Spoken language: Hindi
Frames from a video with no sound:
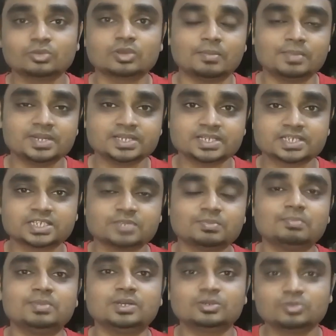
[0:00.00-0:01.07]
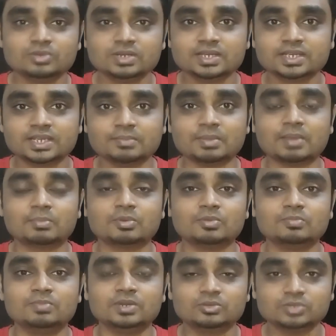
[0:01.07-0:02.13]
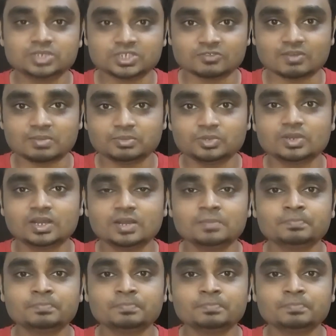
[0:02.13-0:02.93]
कमेंट सेक्शन में बिल्कुल लिखिए मैं आपको बिल्कुल जवाब दूंगा